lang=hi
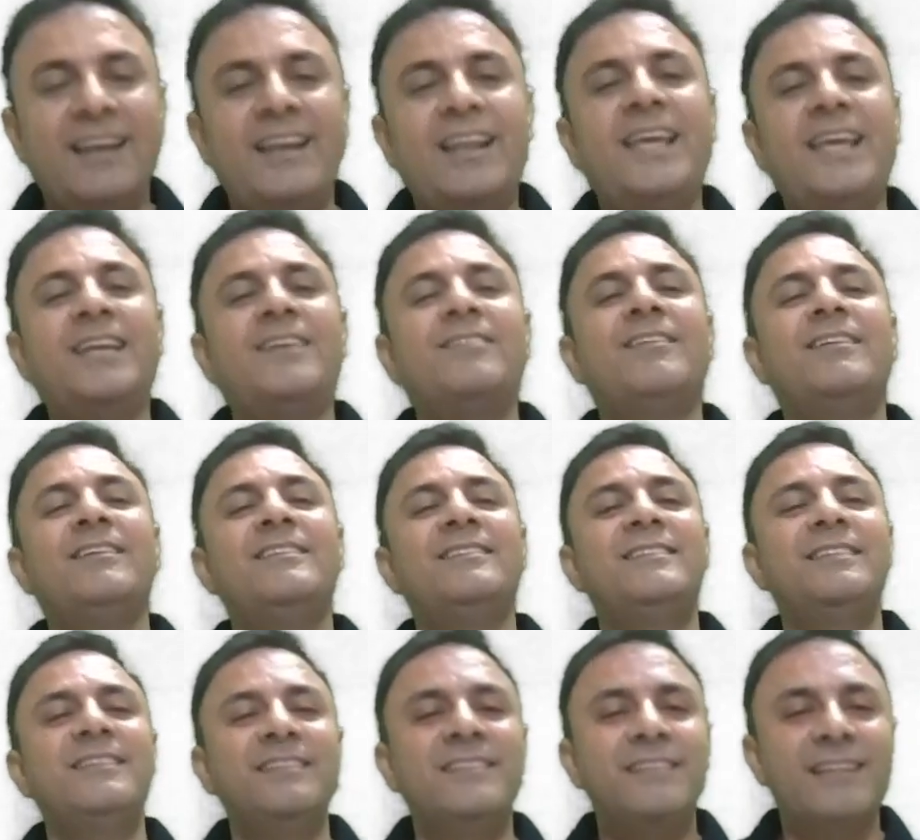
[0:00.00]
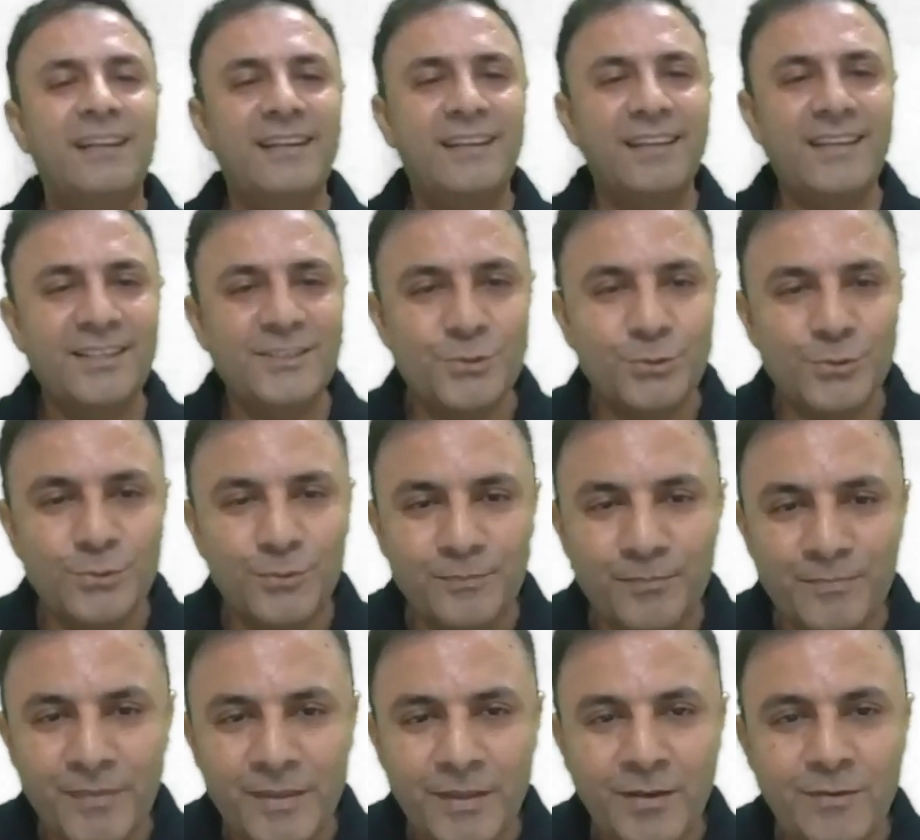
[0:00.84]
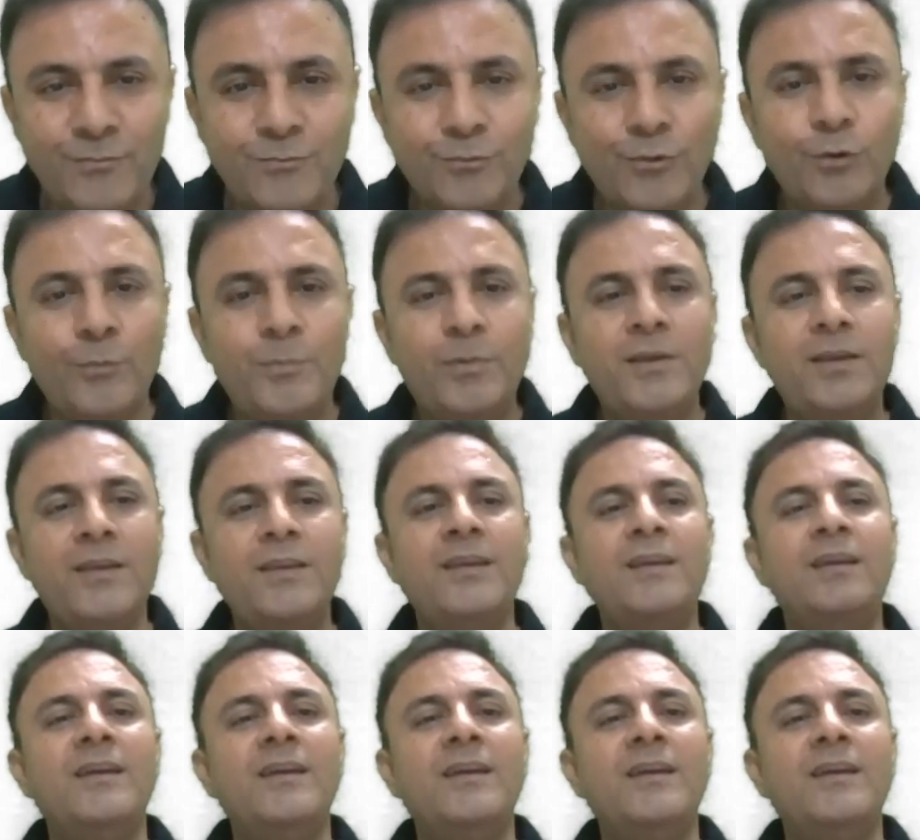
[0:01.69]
लाइक वाई सी टेट है जो वो भी